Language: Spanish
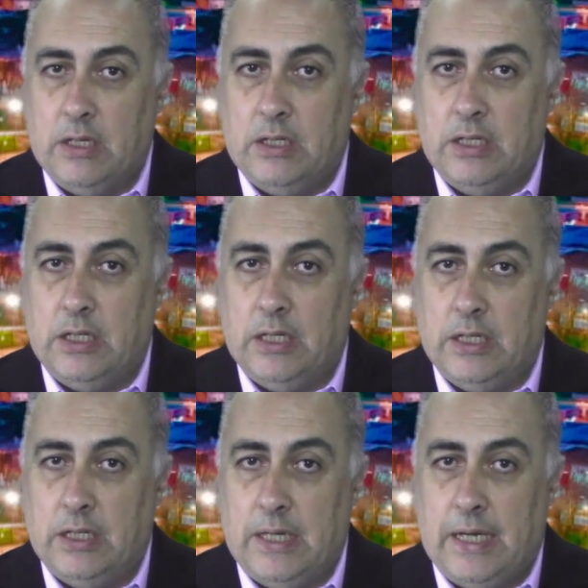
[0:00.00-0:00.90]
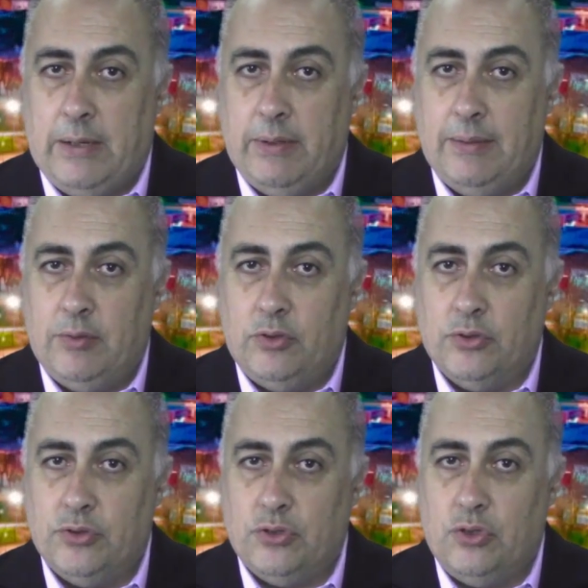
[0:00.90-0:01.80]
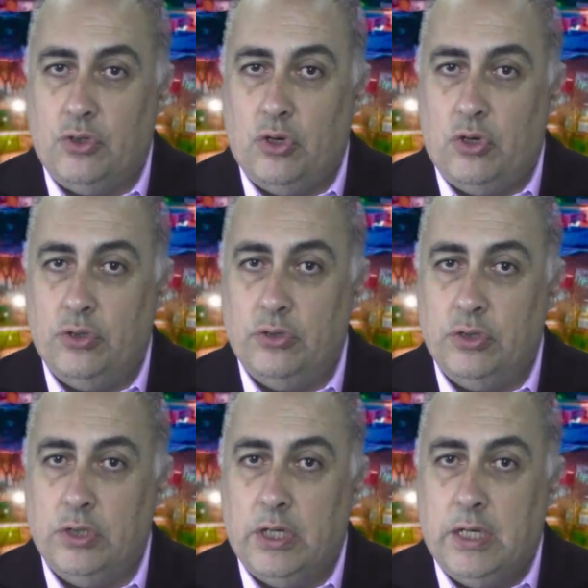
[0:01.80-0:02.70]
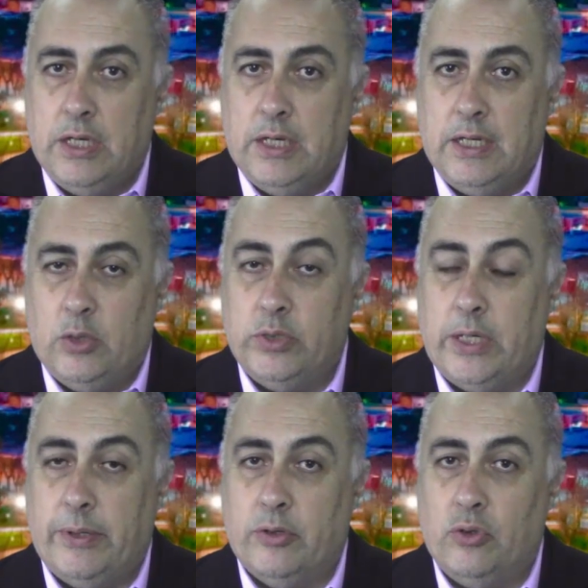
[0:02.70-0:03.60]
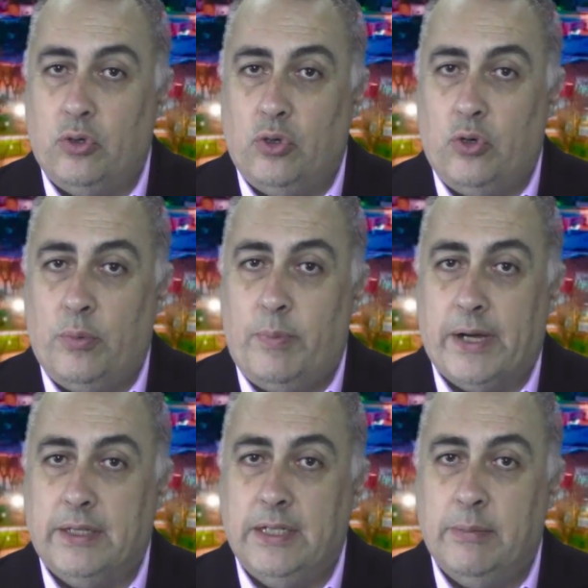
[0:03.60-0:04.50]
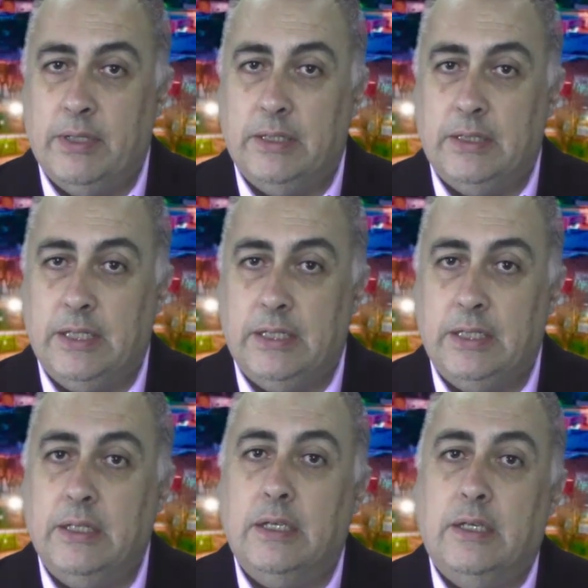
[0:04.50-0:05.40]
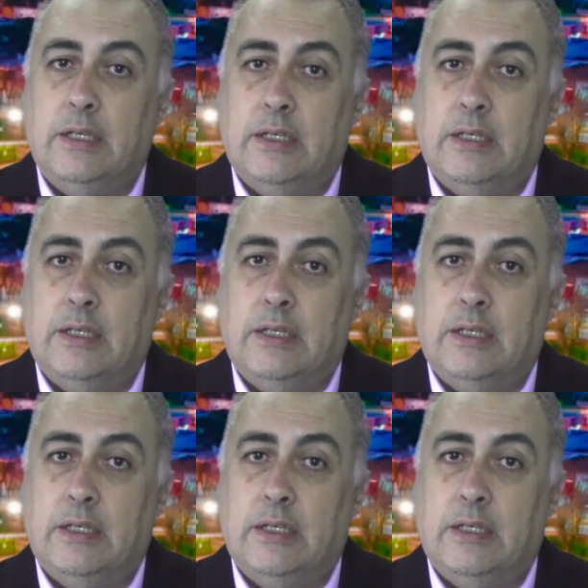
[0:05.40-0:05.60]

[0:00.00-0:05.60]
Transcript: Eh, hablamos con eh, Luis Alberto Martínez Menditegui,